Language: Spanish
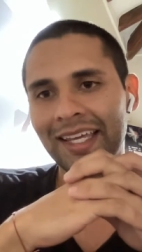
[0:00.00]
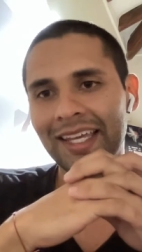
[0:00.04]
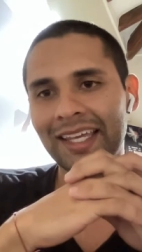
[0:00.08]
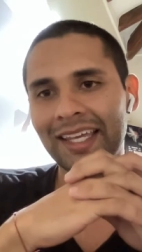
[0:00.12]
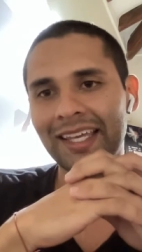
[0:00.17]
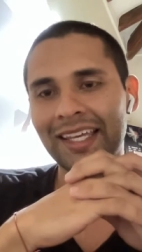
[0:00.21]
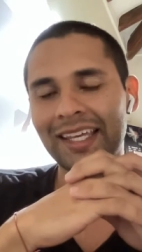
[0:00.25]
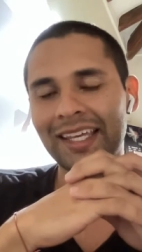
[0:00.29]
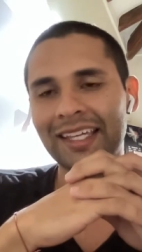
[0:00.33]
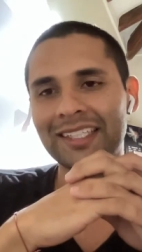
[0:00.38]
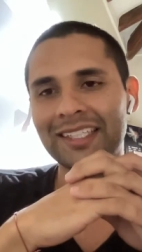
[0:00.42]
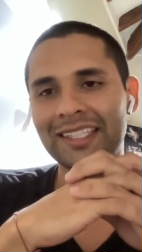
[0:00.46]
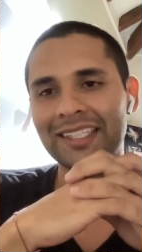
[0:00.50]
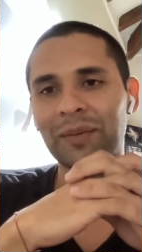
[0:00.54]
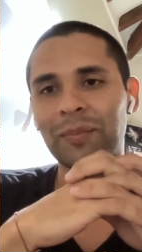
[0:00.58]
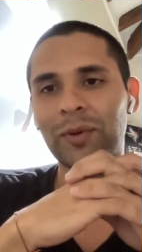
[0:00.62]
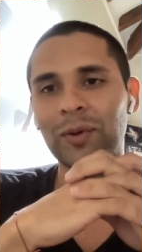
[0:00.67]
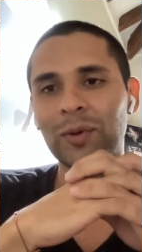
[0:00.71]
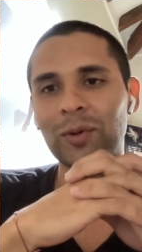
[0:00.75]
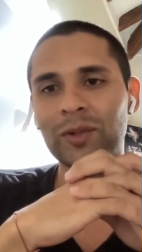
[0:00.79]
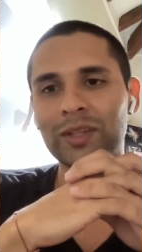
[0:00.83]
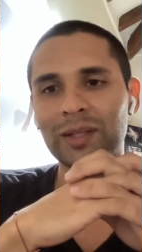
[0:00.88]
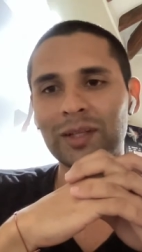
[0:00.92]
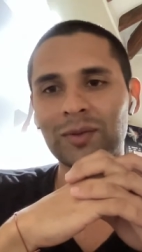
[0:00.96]
y ya
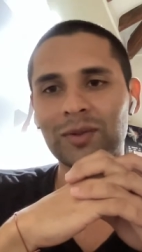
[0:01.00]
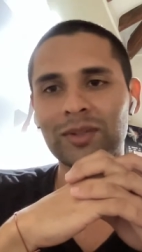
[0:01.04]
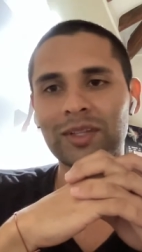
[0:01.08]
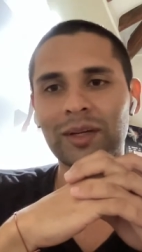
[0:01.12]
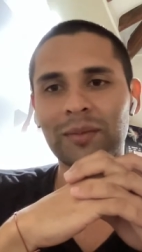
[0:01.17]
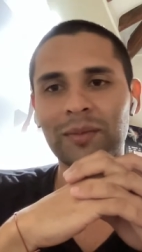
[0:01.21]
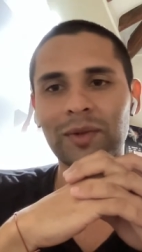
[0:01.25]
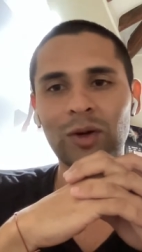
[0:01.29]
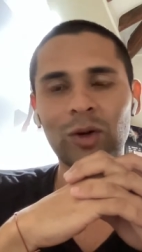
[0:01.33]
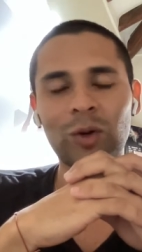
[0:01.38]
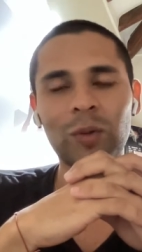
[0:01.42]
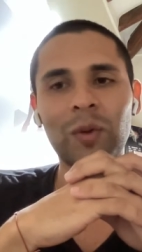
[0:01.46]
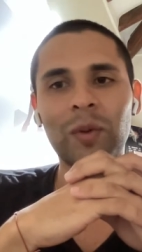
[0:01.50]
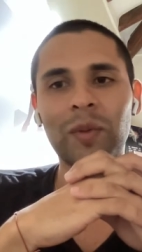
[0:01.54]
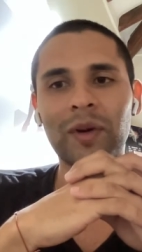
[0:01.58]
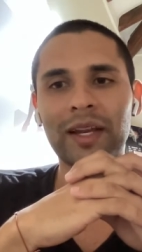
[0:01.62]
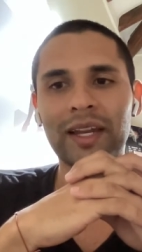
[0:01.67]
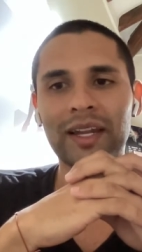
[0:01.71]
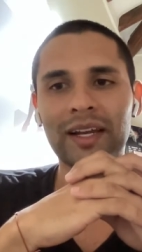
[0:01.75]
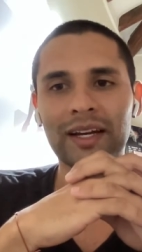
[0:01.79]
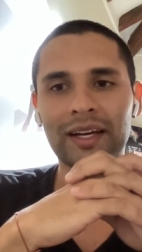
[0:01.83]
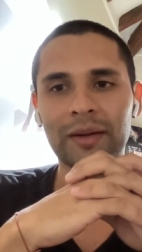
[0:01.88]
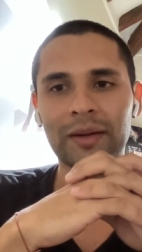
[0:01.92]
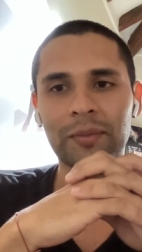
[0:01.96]
por último también cómo
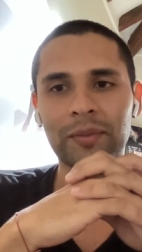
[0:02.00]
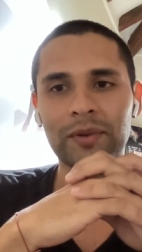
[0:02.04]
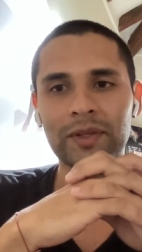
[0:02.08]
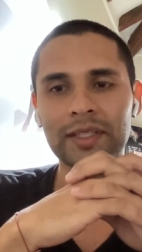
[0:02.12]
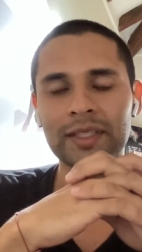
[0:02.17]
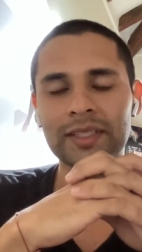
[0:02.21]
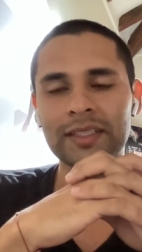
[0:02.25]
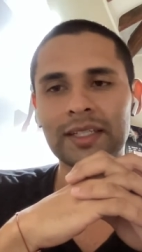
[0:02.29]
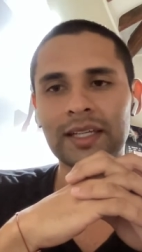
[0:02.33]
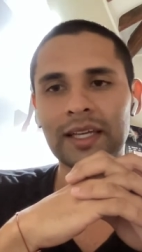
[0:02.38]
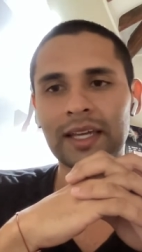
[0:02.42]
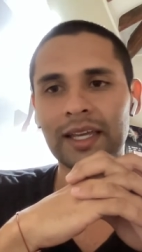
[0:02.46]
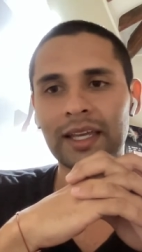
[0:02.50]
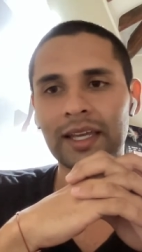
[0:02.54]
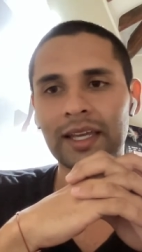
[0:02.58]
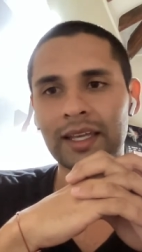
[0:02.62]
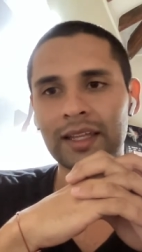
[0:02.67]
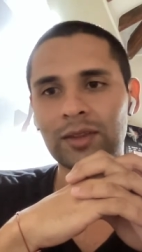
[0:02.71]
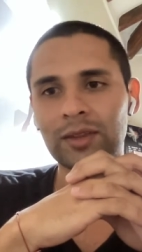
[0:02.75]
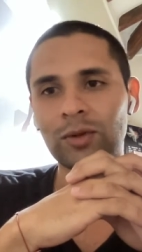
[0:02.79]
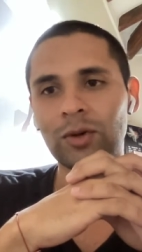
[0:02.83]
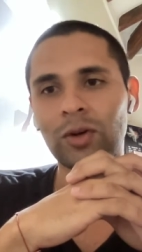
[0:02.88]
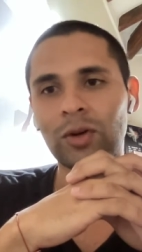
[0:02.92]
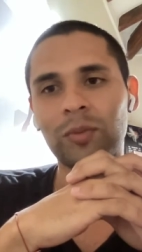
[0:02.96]
manejar pues
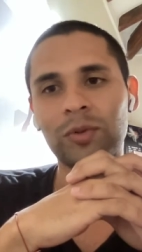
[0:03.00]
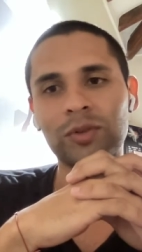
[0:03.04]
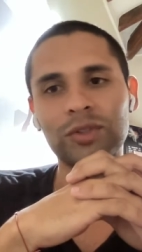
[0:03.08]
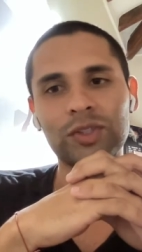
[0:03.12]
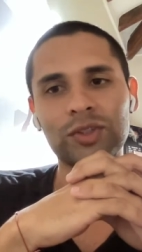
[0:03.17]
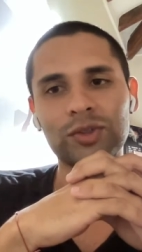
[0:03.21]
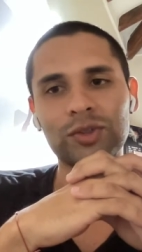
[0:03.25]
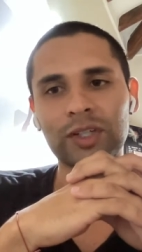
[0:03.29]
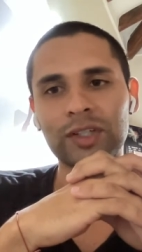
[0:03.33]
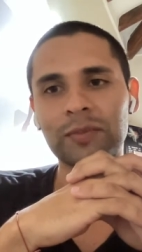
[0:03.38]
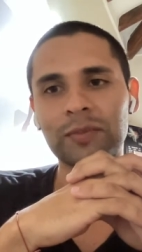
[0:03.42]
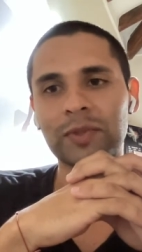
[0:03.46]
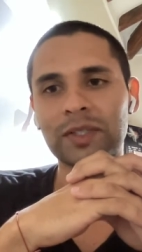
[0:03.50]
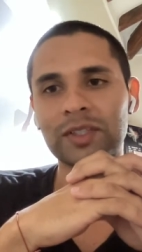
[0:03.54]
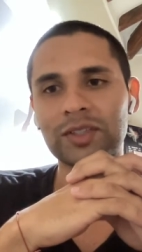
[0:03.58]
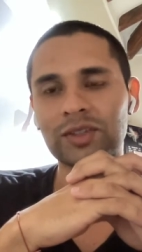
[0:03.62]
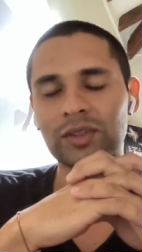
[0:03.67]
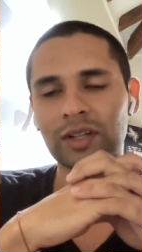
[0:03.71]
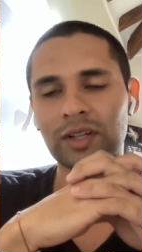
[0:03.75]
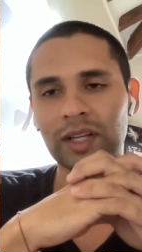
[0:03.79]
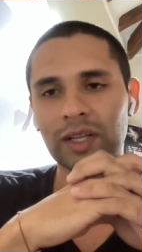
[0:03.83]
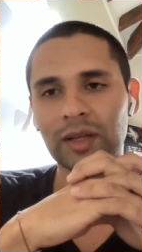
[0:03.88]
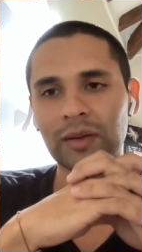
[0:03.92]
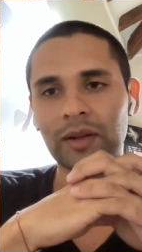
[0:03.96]
eh, todo el proceso de
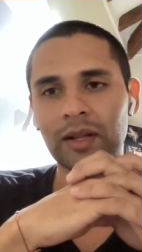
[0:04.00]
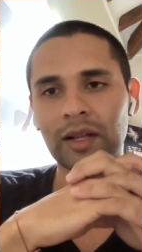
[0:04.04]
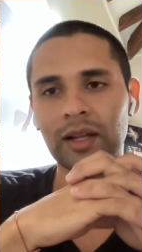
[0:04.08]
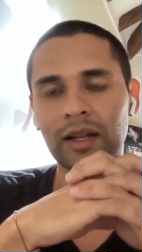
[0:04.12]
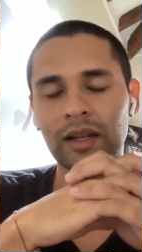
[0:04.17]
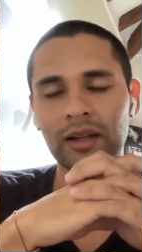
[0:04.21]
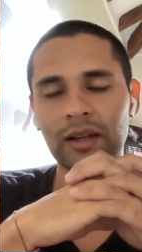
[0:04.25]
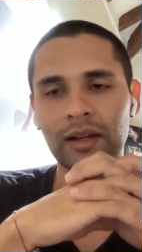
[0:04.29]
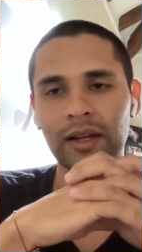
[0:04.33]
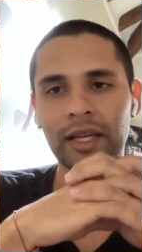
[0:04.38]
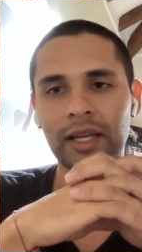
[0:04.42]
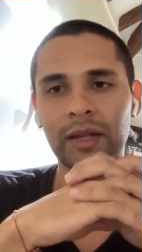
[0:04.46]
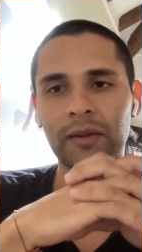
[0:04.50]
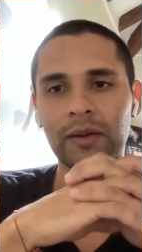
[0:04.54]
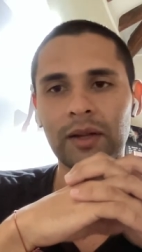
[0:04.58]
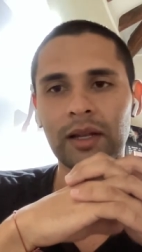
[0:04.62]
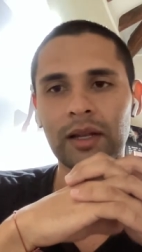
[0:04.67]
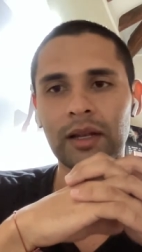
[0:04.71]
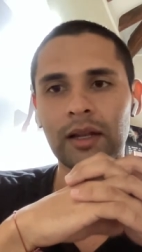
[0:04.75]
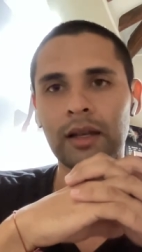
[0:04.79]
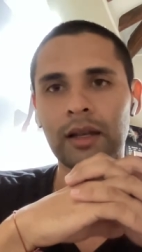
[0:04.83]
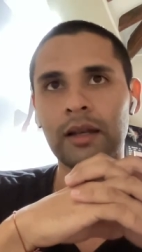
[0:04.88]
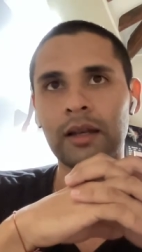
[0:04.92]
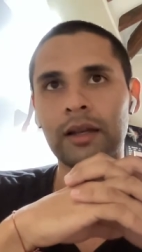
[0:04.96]
expansión a nivel, a
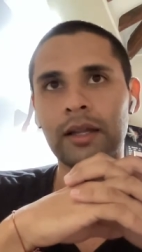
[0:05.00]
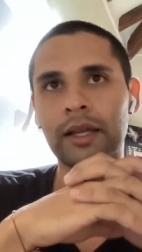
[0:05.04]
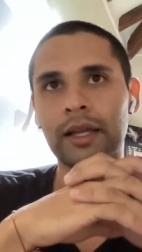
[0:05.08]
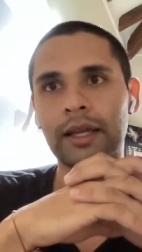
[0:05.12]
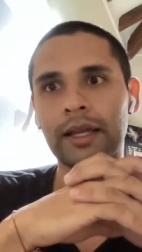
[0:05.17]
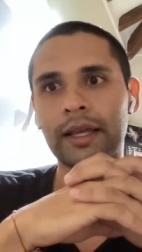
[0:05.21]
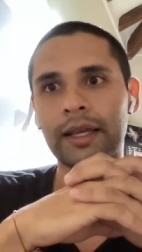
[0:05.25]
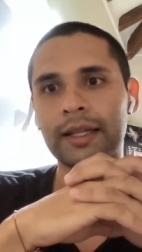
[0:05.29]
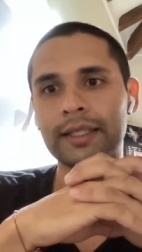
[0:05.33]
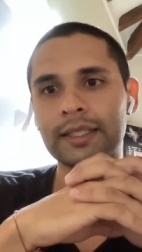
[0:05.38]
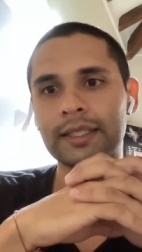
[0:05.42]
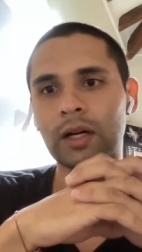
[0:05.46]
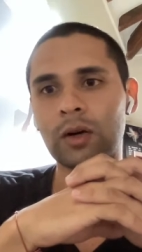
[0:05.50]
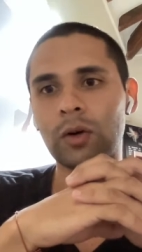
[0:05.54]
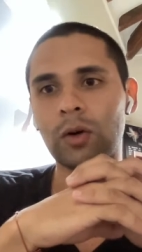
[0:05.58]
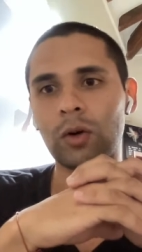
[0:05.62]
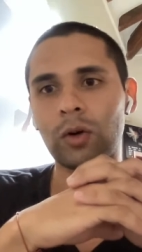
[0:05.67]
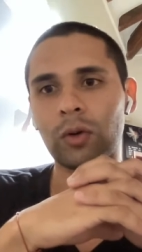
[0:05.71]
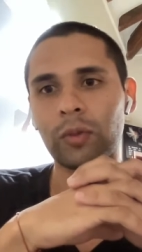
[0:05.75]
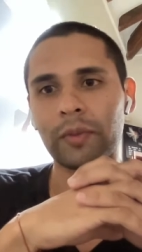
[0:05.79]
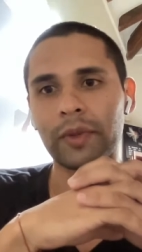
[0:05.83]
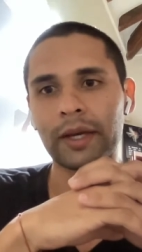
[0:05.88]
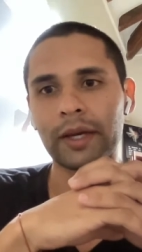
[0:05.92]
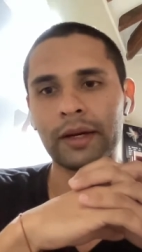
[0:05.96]
nivel eh, ya
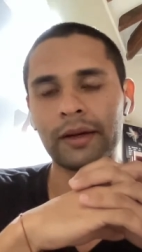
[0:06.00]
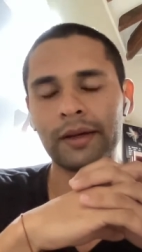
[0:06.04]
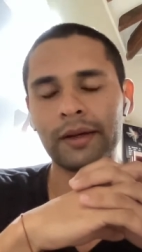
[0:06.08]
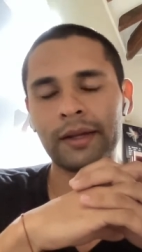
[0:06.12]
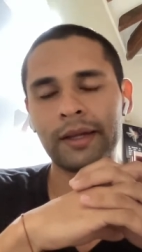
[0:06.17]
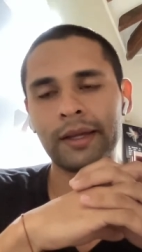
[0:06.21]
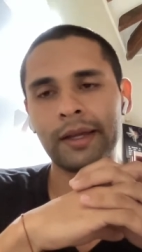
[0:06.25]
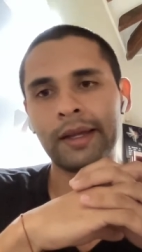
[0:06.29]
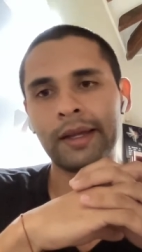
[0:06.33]
Colombia.